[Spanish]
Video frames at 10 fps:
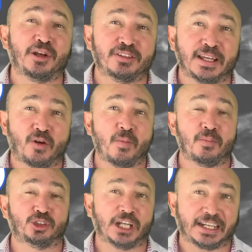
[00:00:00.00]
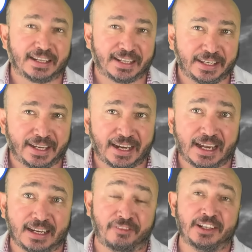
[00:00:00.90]
este combo chac que llega
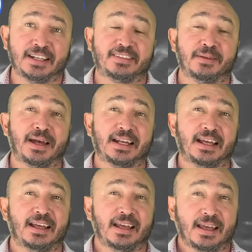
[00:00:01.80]
el fin de semana.